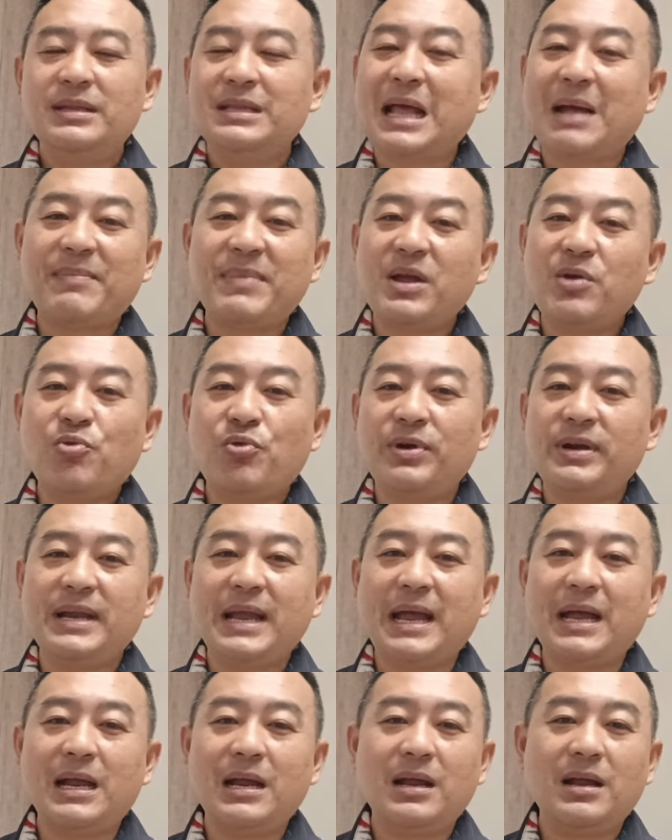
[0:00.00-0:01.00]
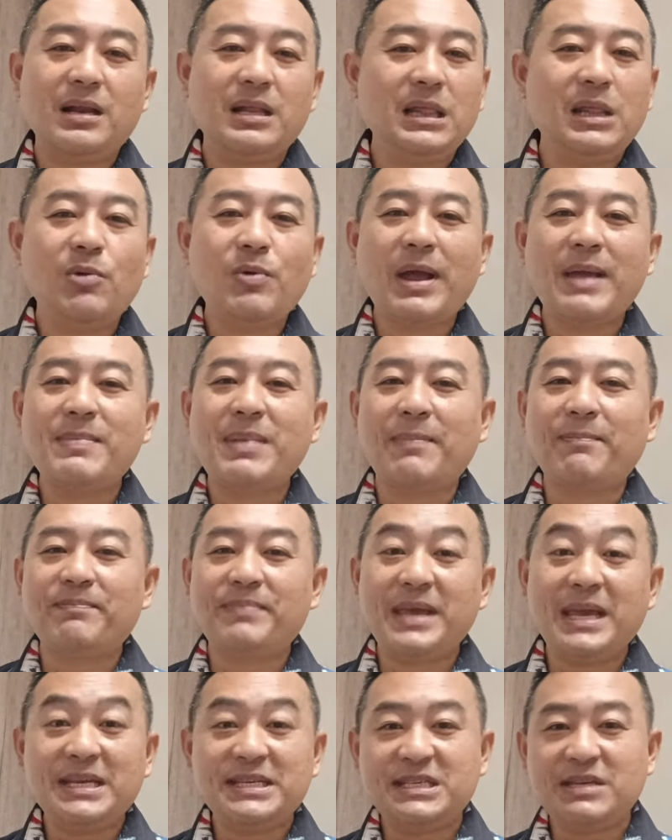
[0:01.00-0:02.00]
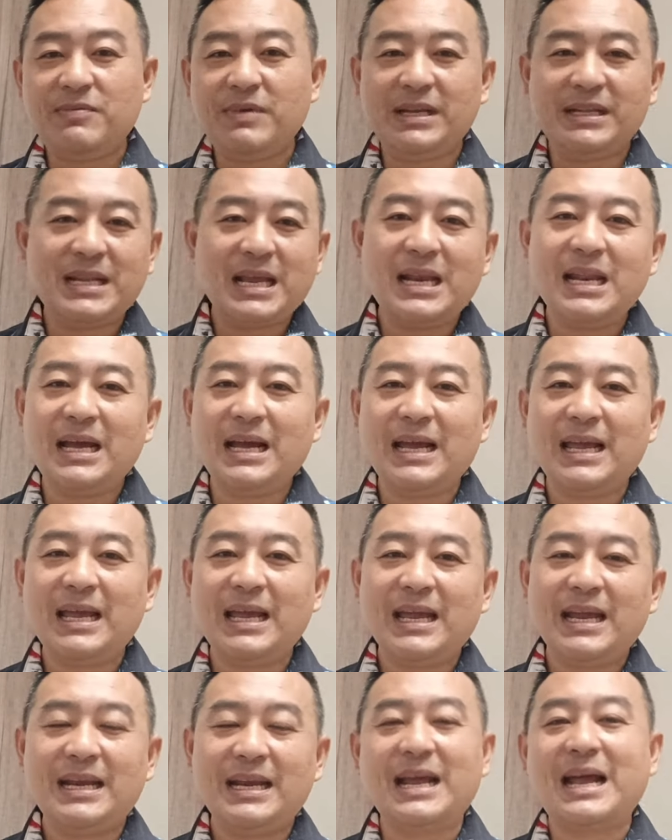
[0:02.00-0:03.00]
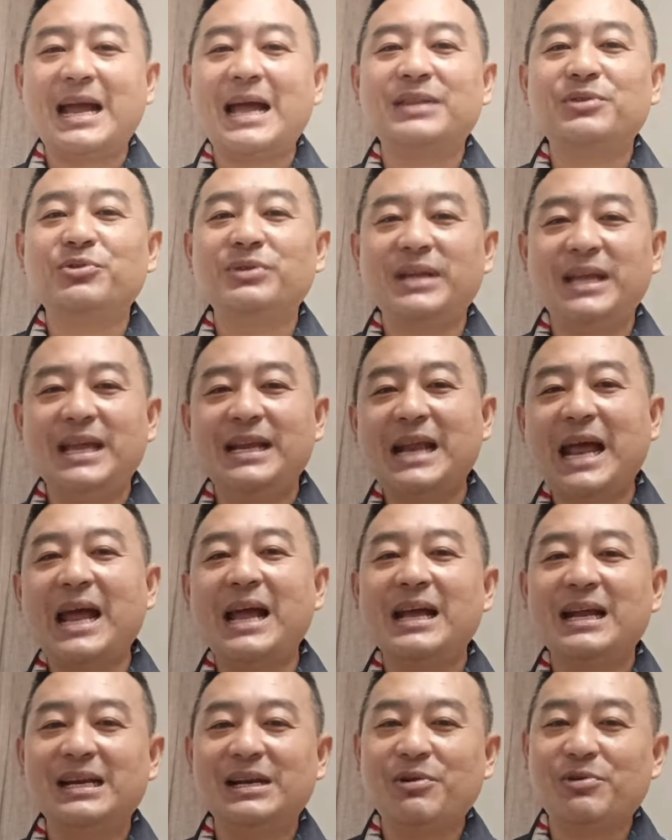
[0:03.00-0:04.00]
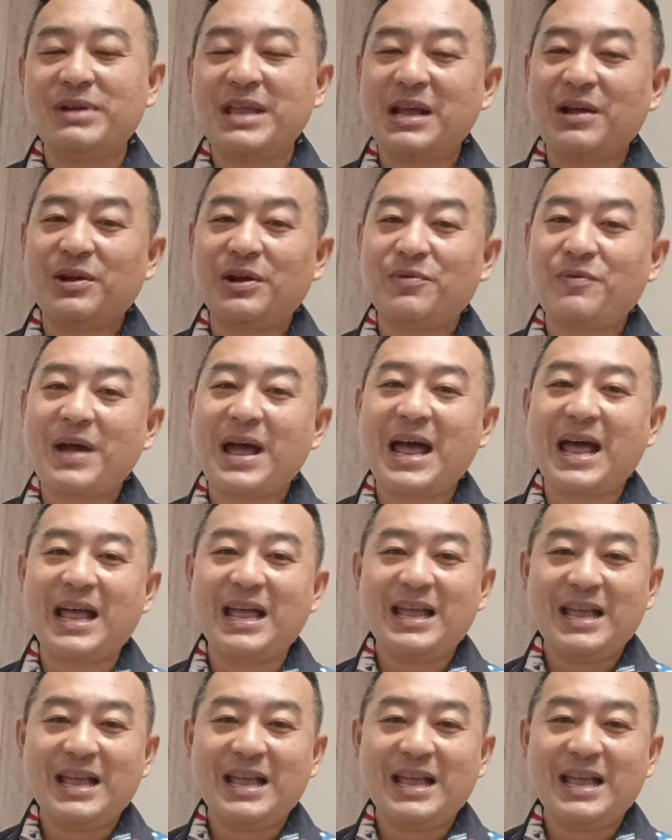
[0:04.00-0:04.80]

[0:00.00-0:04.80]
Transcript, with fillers: ทำให้คุณเนี่ยรวยแบบพลิกชีวิตได้เลยนะฮะตรงนี้นะเราเรียกกันว่า